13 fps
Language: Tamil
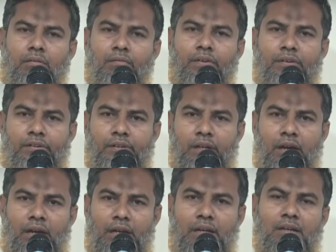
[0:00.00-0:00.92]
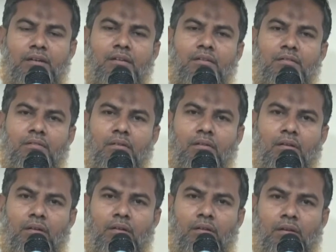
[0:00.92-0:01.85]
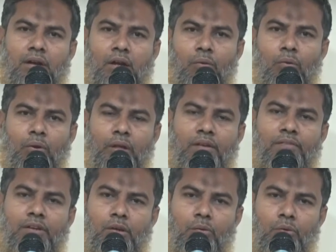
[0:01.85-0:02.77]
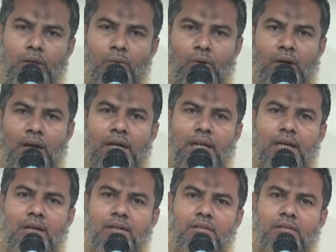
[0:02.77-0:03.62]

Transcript: வெற்றி நாளில் கடவுளுடைய வெற்றிக்குரிய ஒரு நாளில்